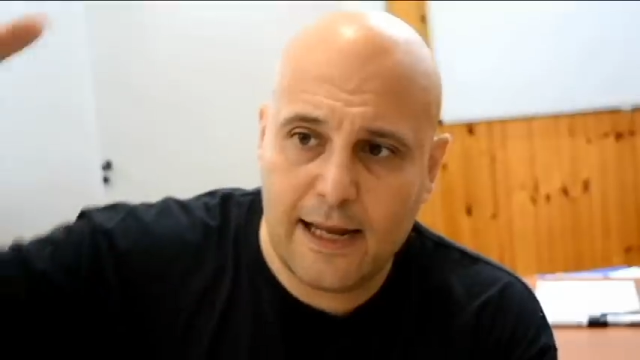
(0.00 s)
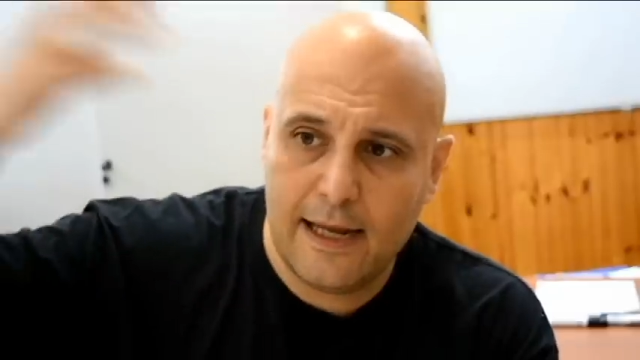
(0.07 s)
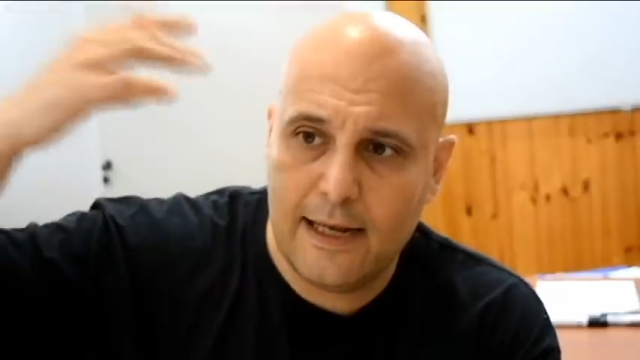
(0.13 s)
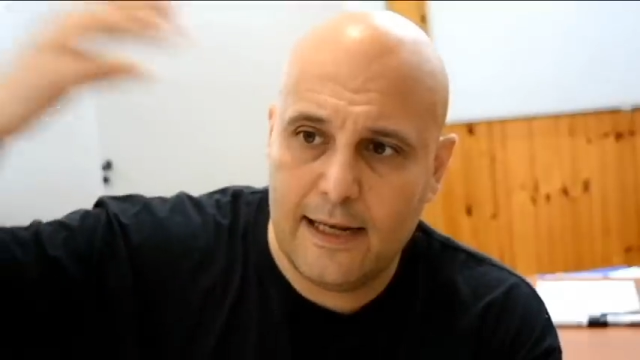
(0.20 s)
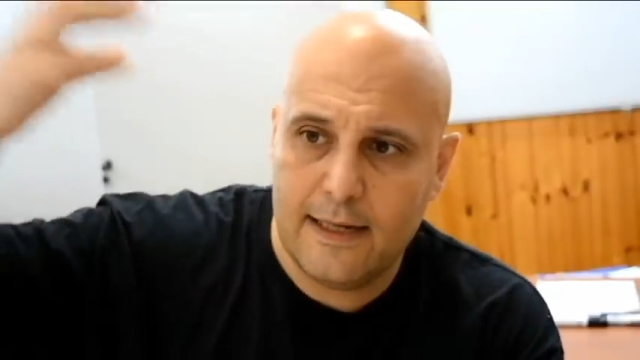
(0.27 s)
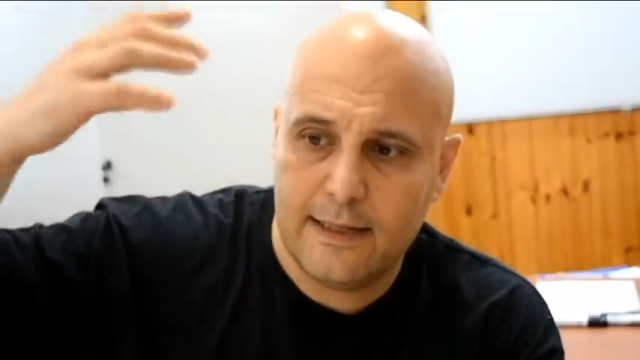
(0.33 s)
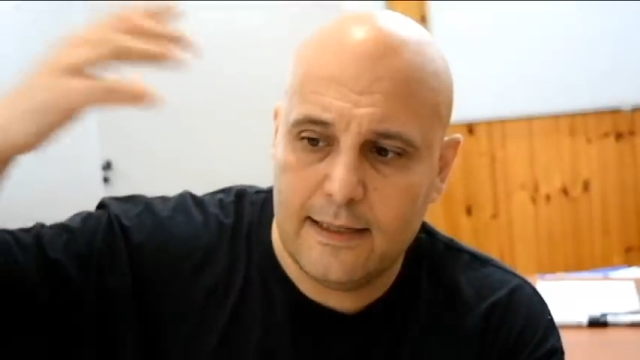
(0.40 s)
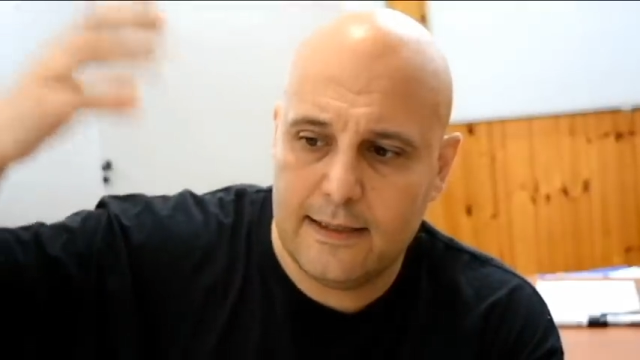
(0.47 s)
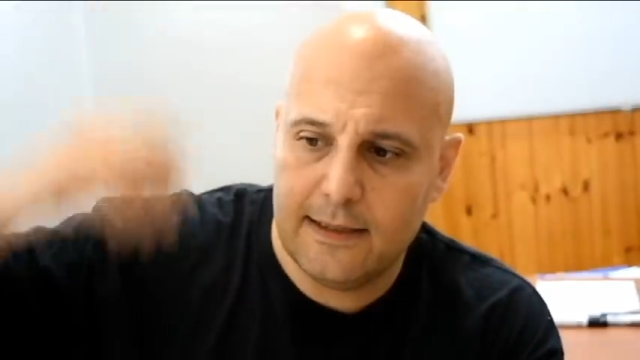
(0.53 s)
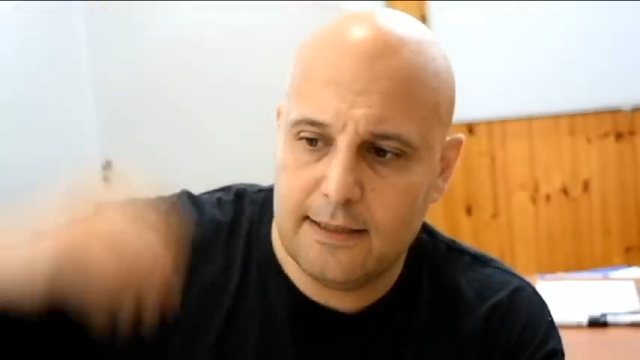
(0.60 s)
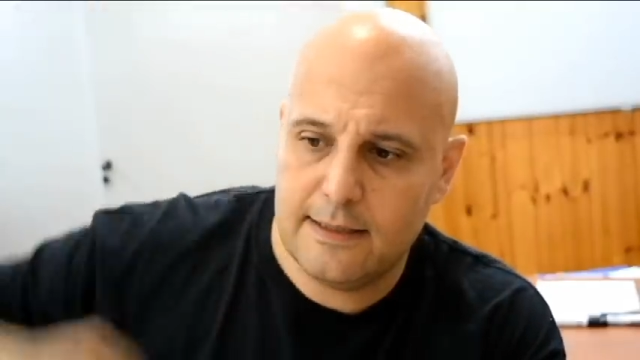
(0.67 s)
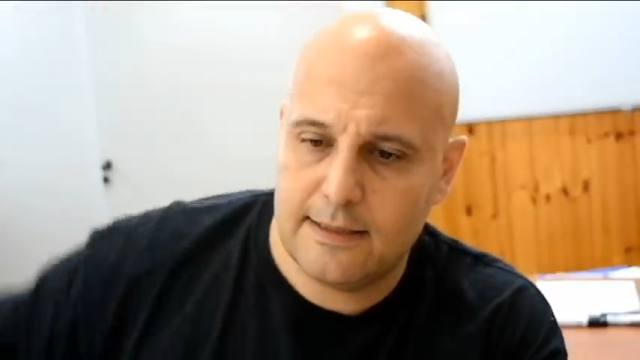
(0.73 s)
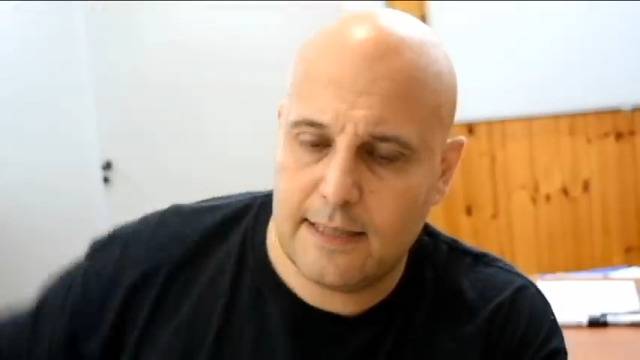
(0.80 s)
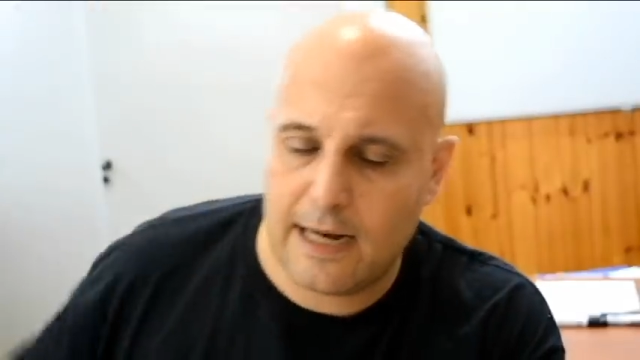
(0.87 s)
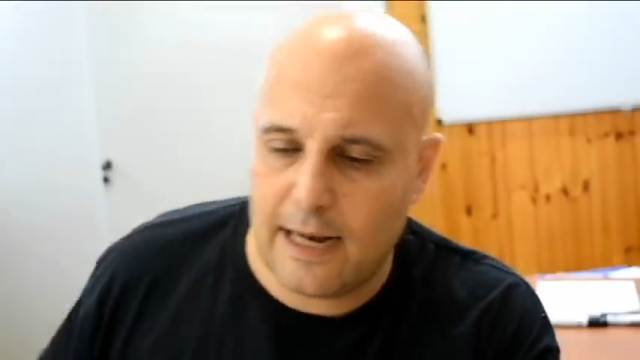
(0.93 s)
eh,
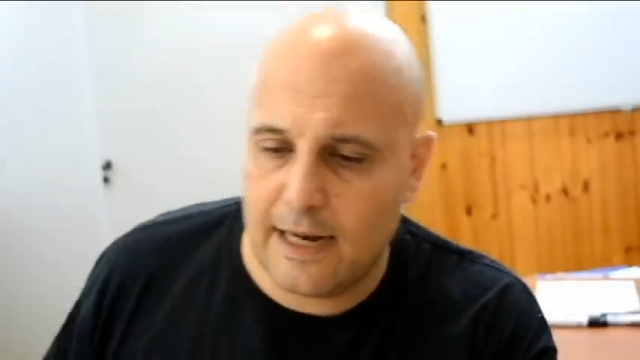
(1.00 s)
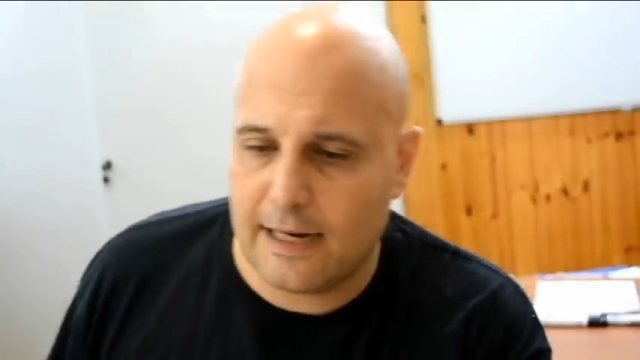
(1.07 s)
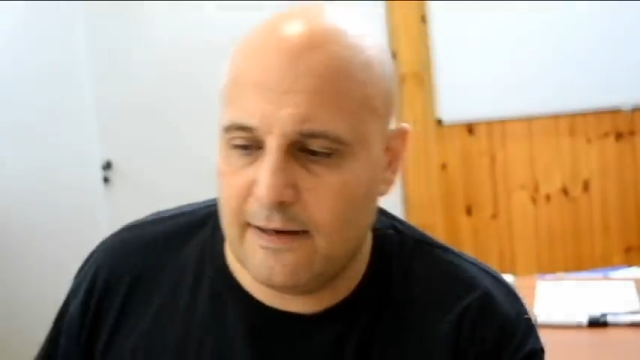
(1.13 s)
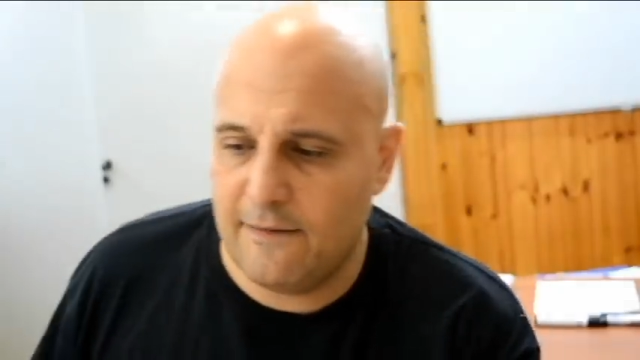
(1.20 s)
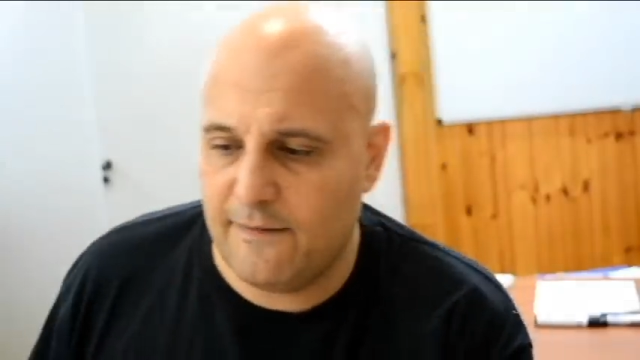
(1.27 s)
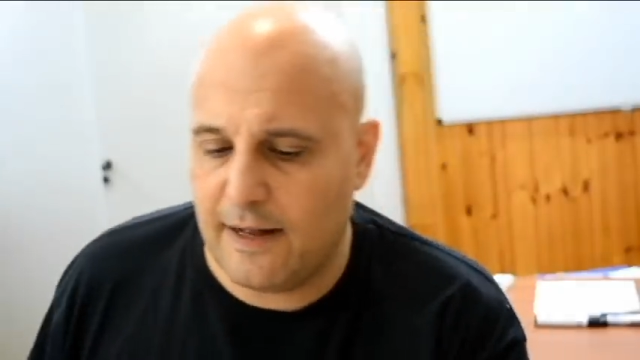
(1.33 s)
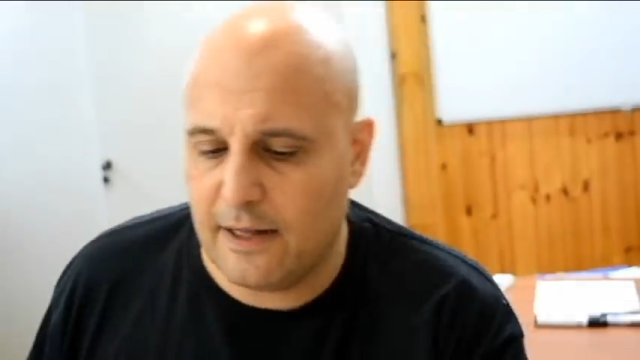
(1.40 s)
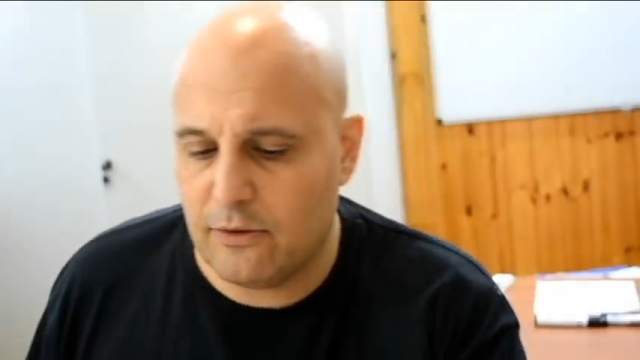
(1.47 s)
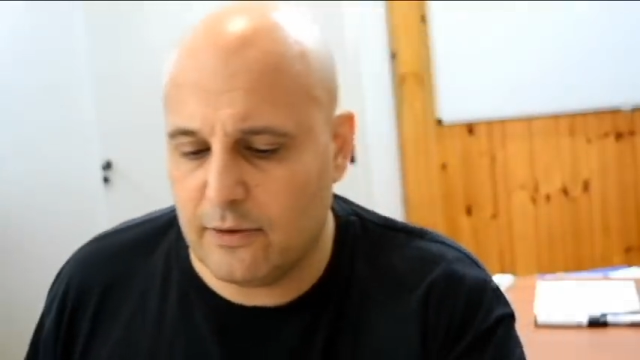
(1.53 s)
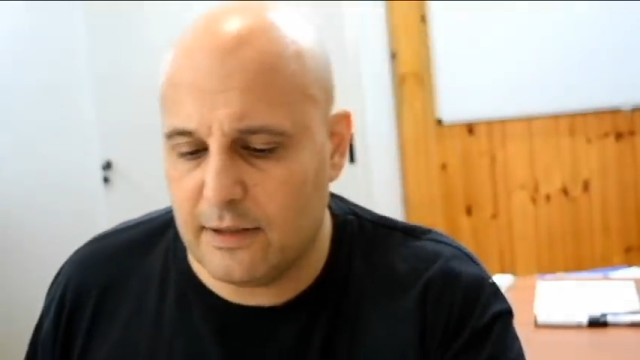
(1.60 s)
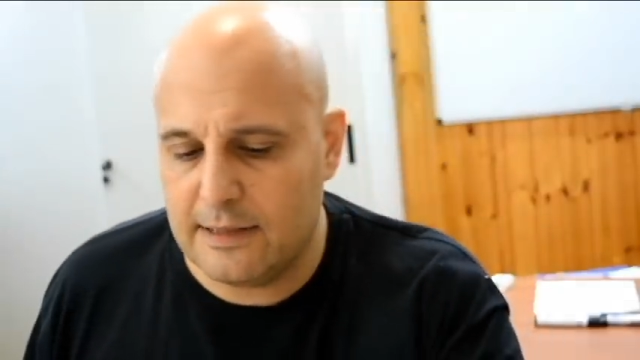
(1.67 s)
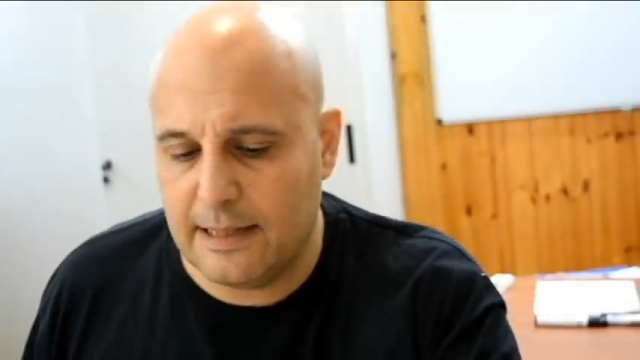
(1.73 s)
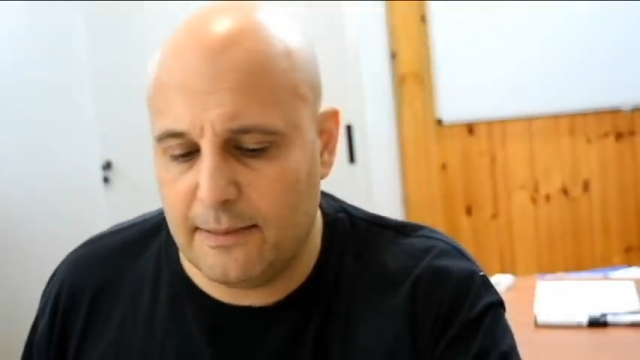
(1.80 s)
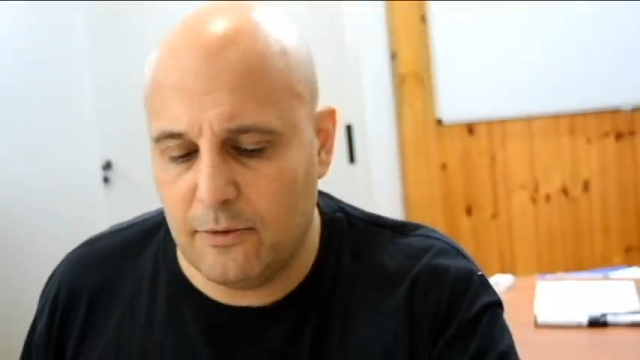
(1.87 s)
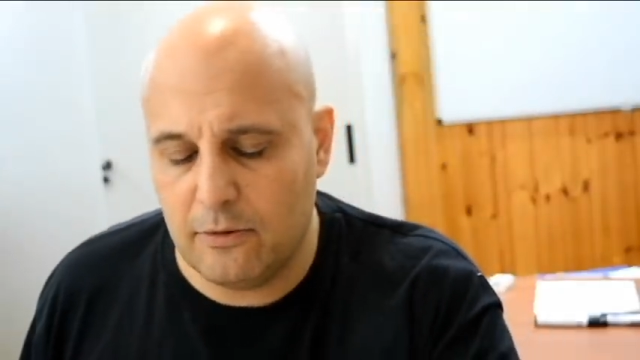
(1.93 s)
sarà anche il fatto che
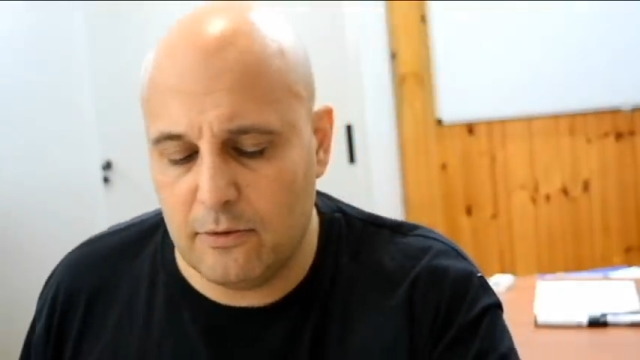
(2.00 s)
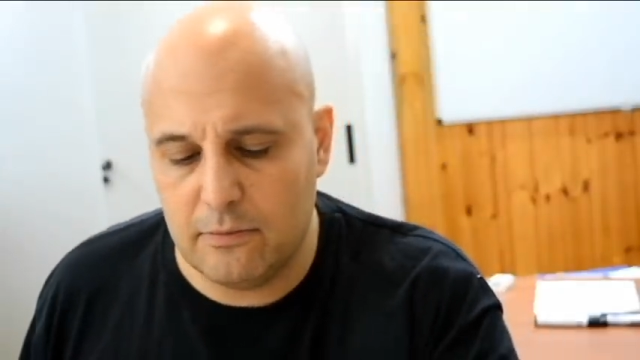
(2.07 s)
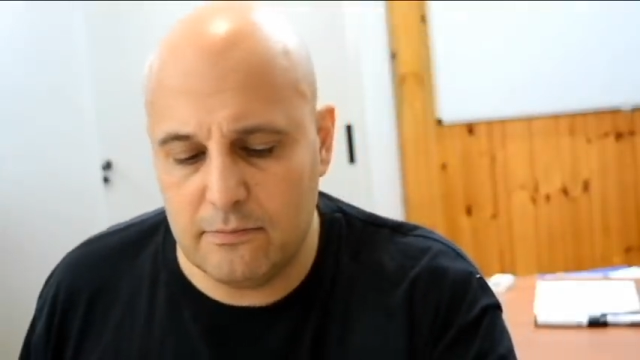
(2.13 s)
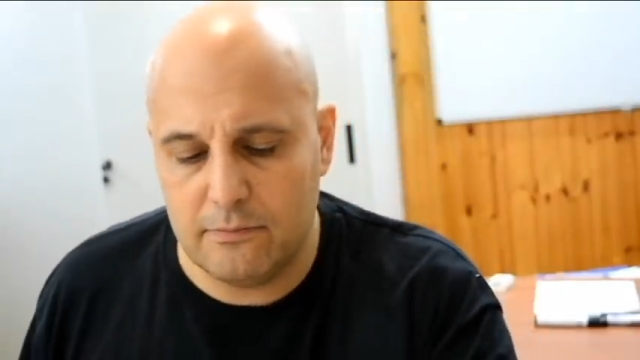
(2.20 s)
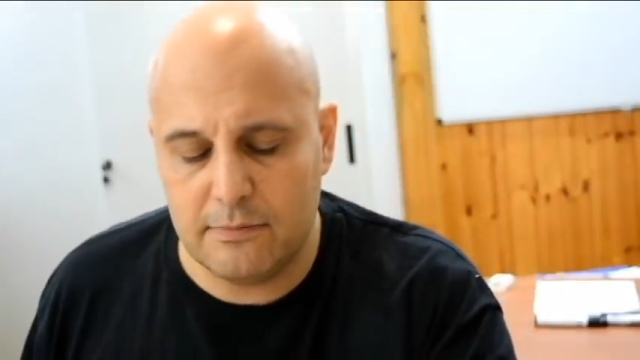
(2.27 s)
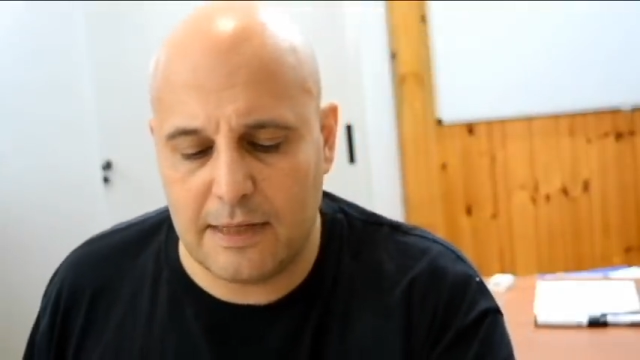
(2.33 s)
siamo,